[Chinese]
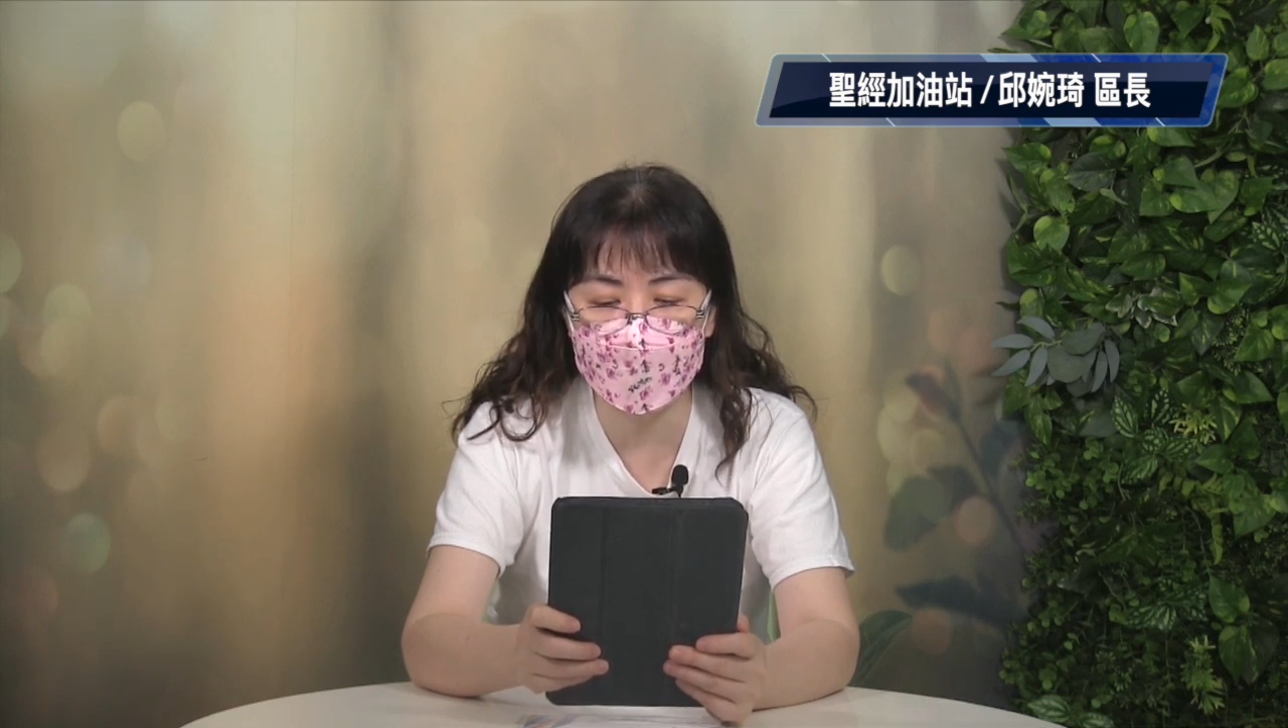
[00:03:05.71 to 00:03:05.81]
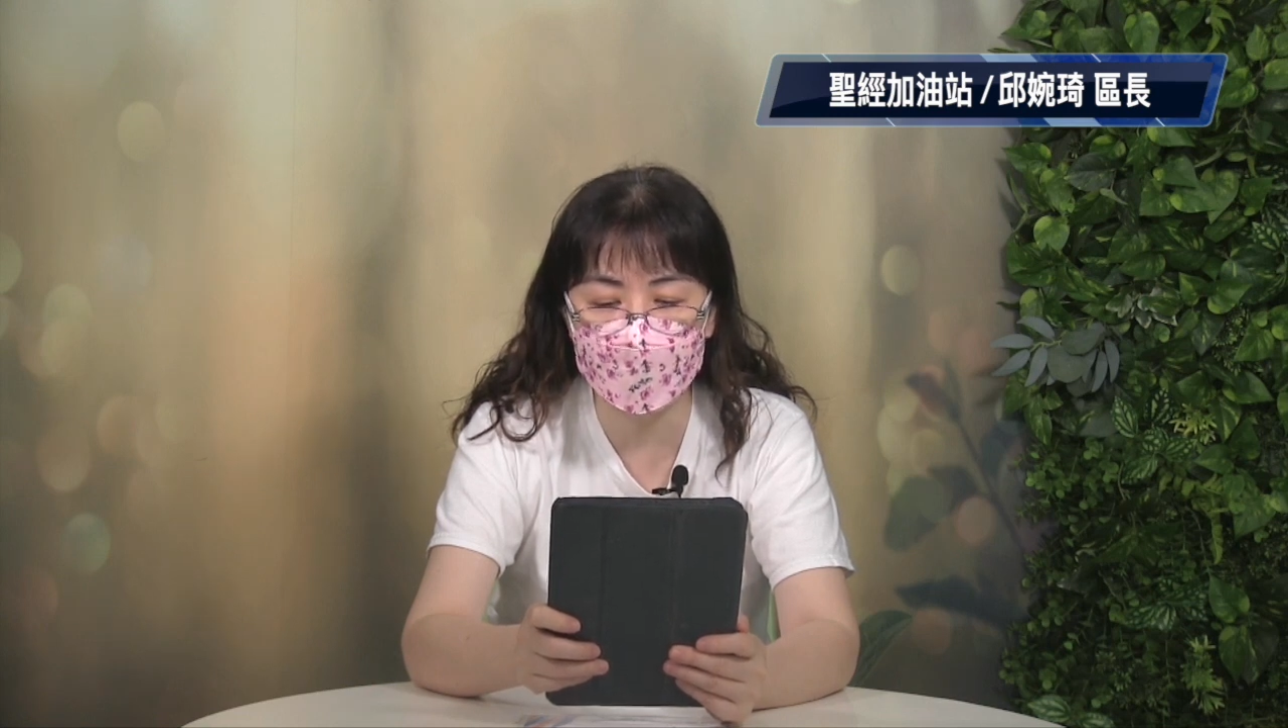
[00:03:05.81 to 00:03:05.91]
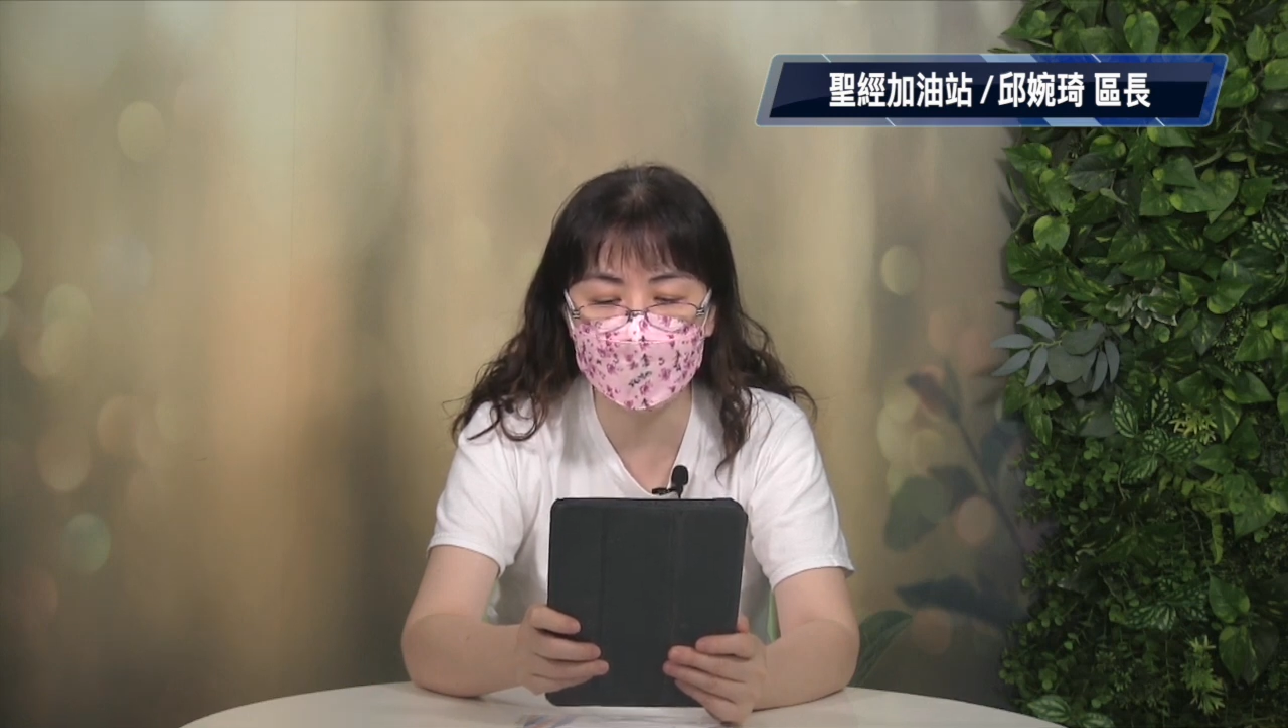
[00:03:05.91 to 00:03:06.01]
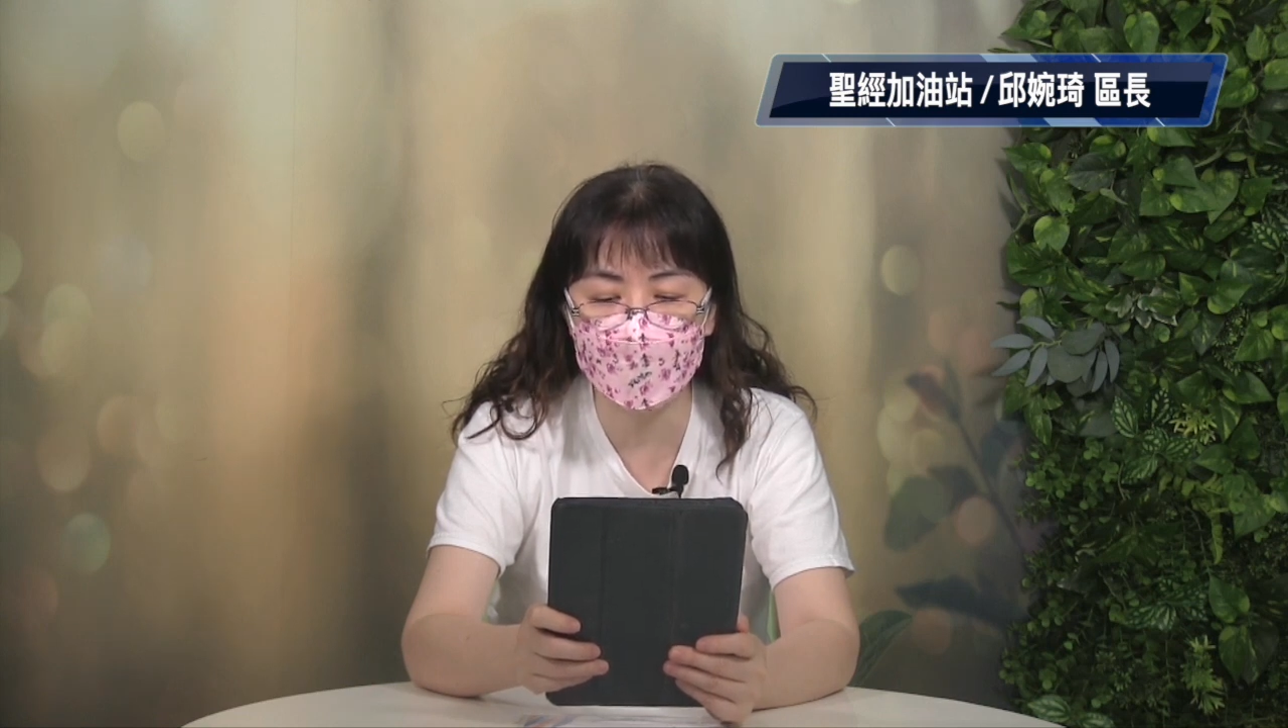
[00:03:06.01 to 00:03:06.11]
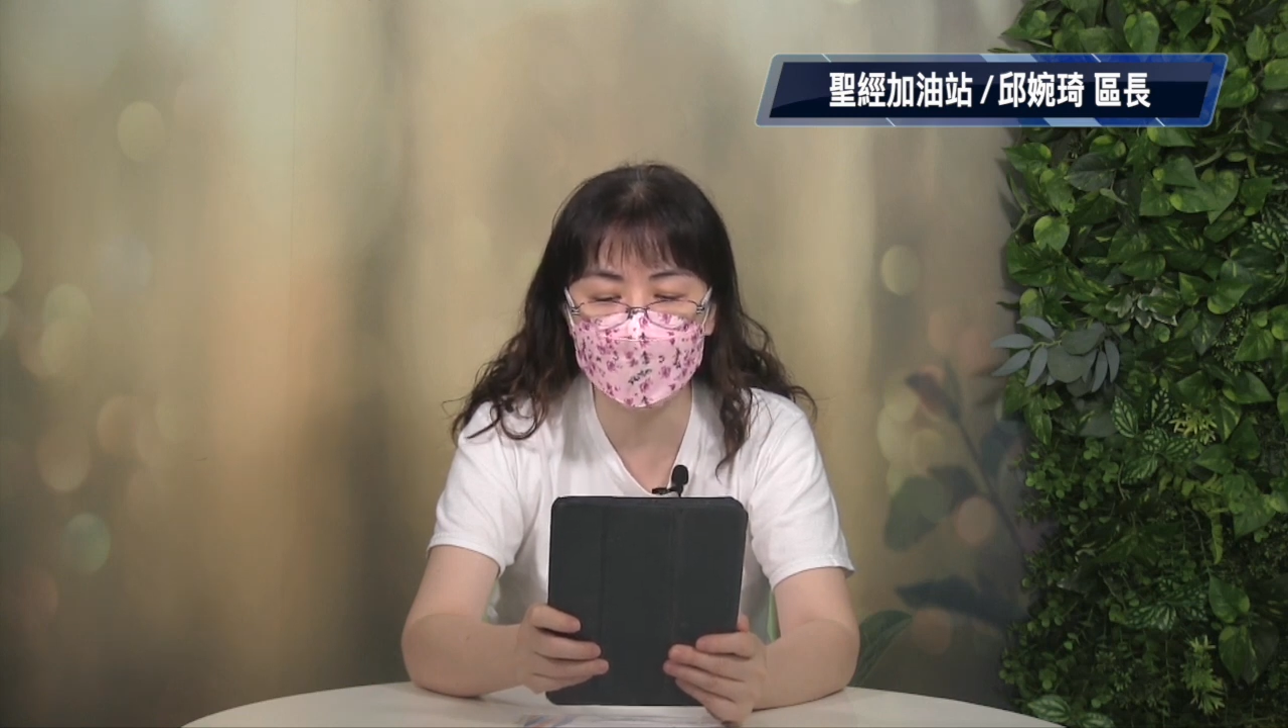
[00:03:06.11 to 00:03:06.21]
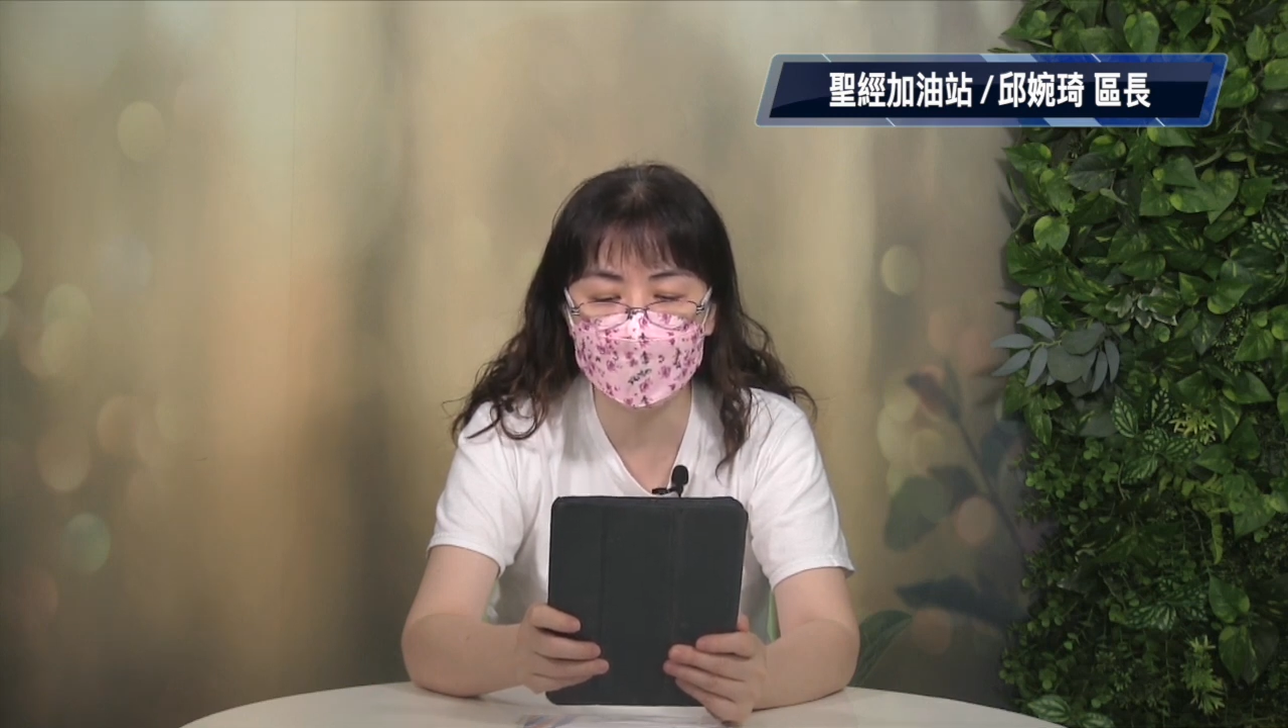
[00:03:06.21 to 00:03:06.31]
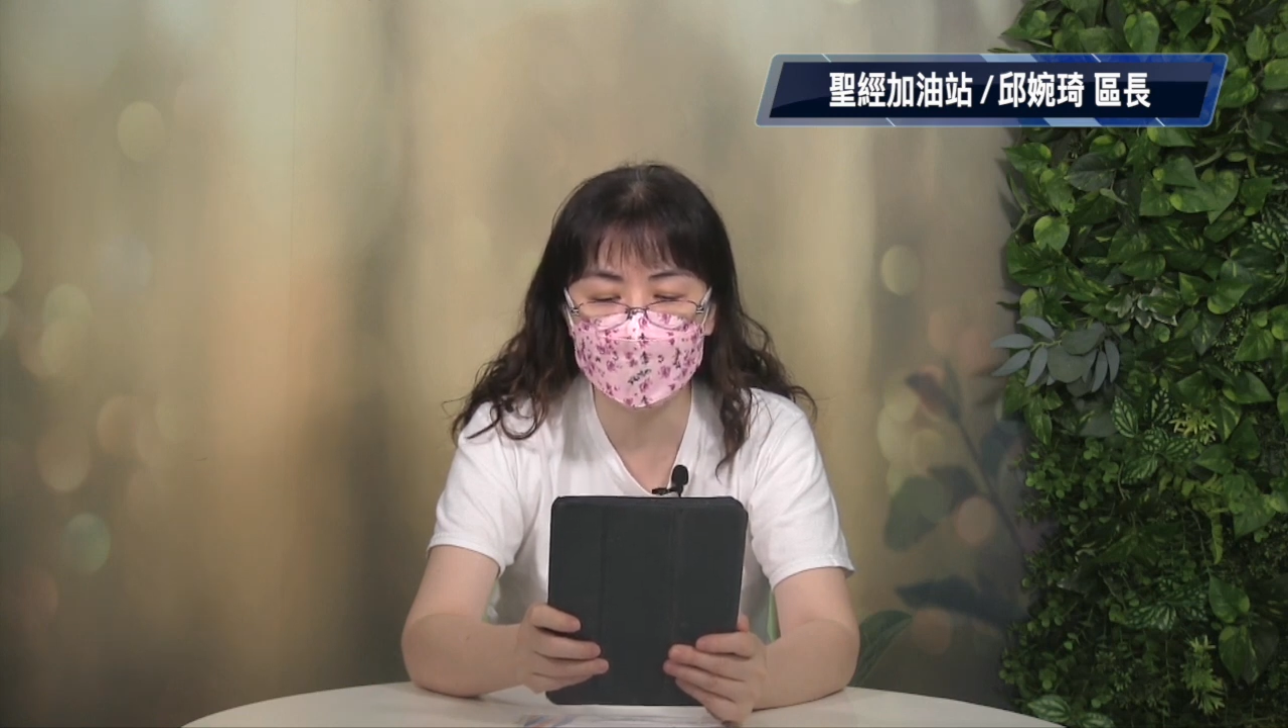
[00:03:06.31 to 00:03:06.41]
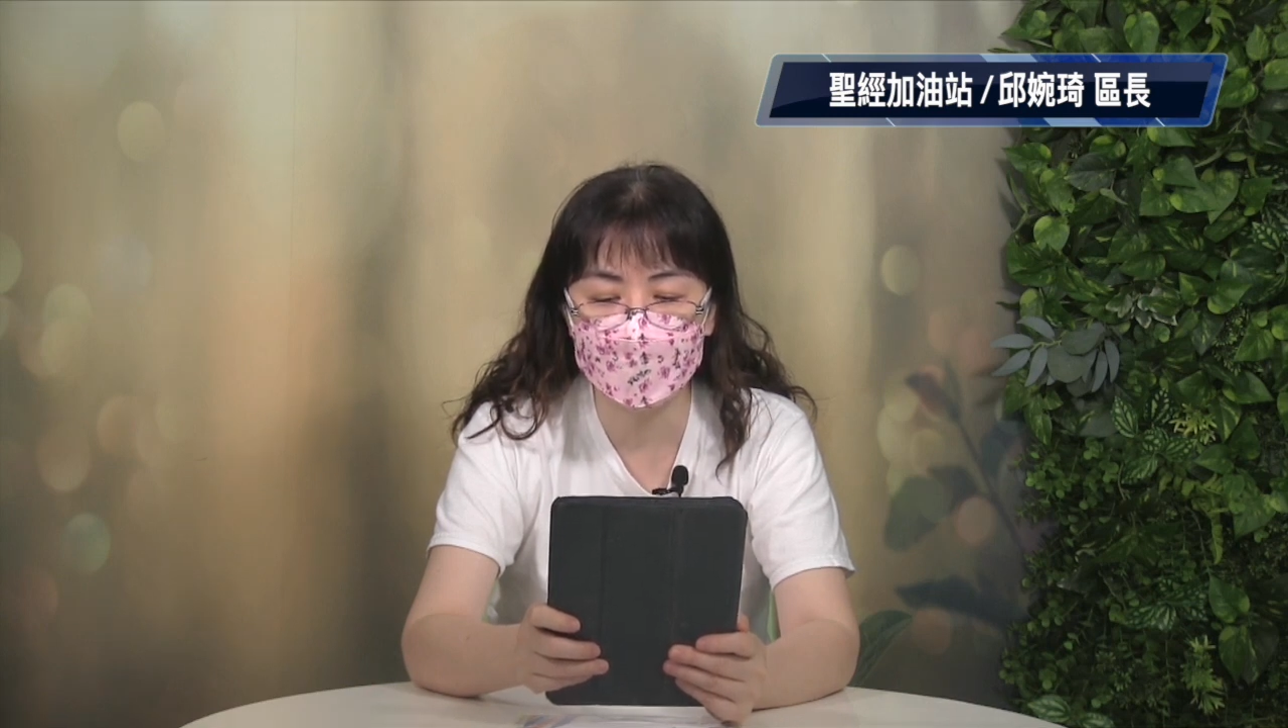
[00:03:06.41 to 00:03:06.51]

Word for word: 改变，